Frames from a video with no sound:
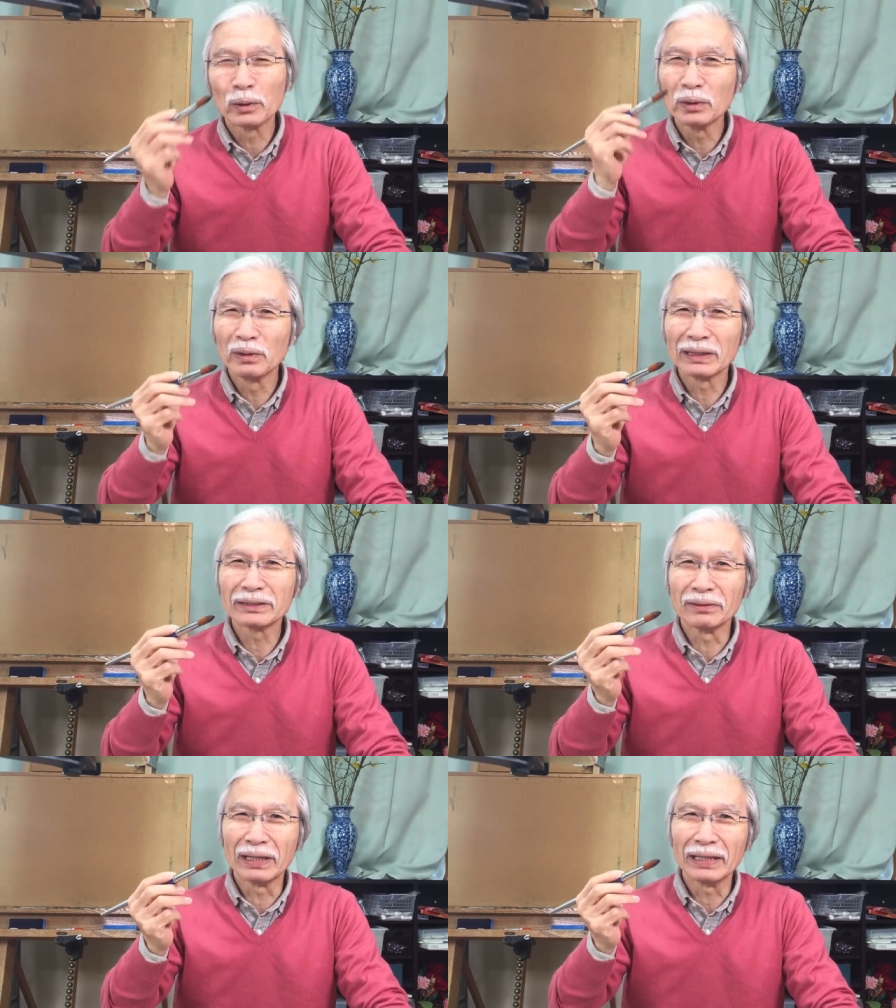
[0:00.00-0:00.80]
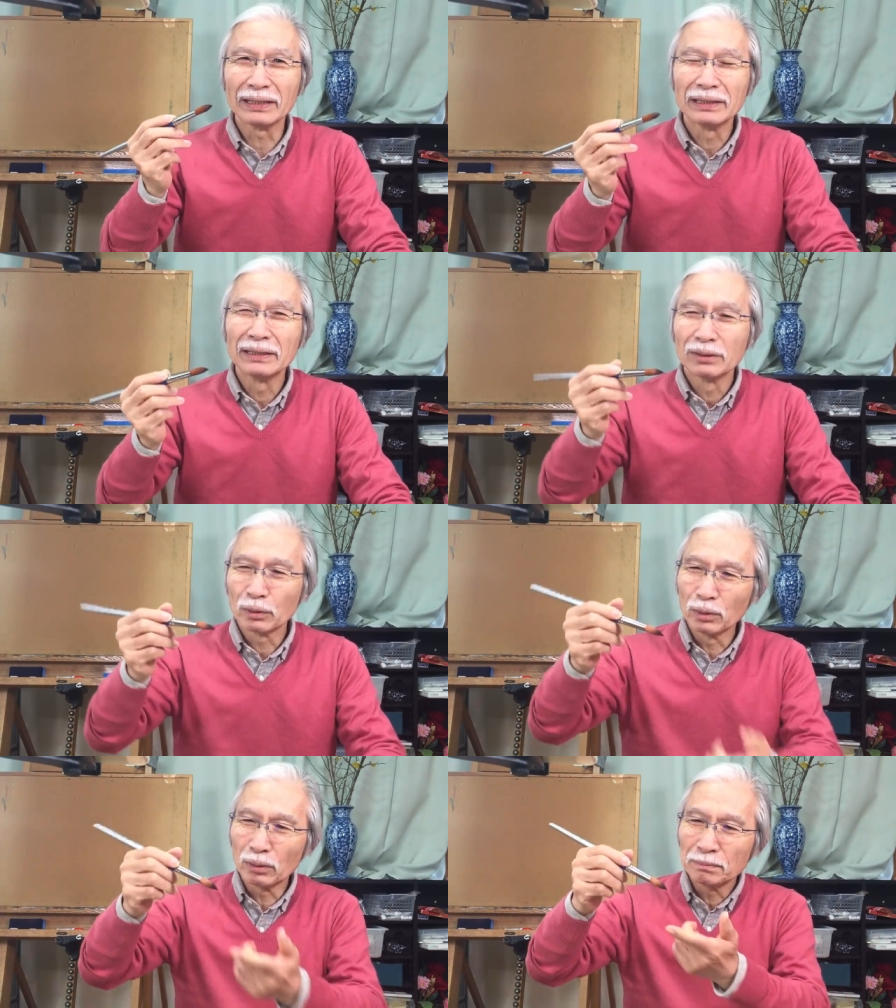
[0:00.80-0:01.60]
これを言わずとね、
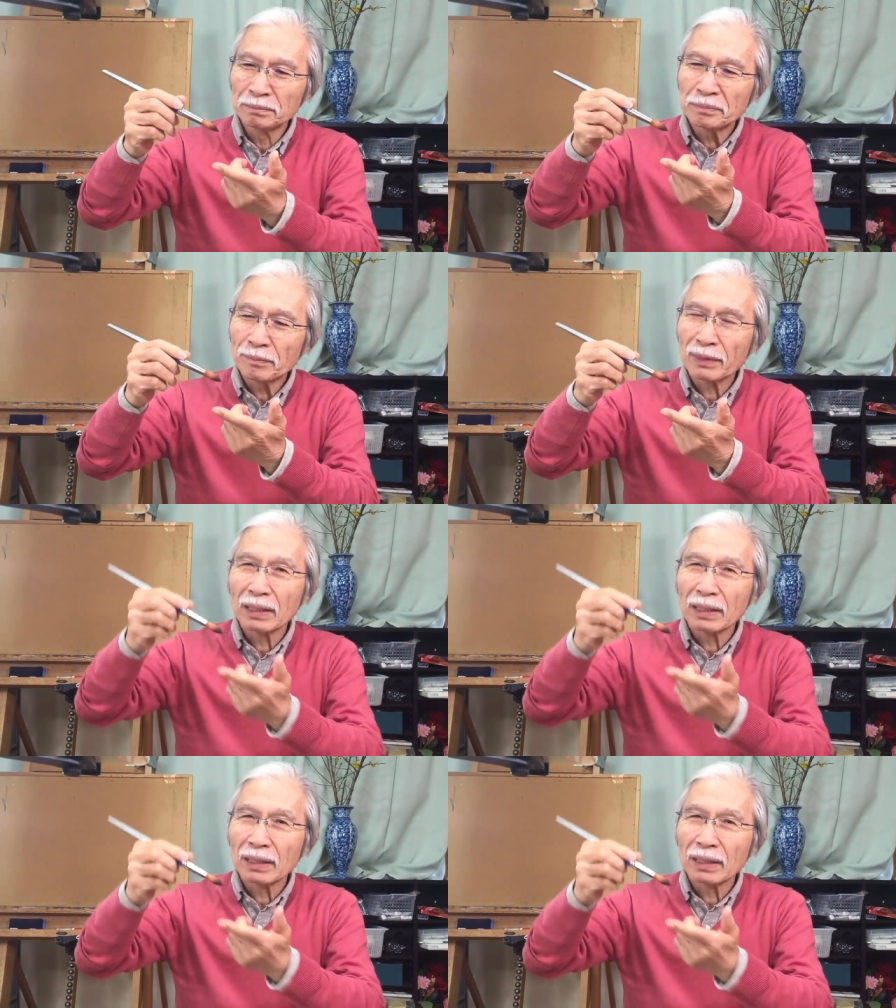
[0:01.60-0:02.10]
この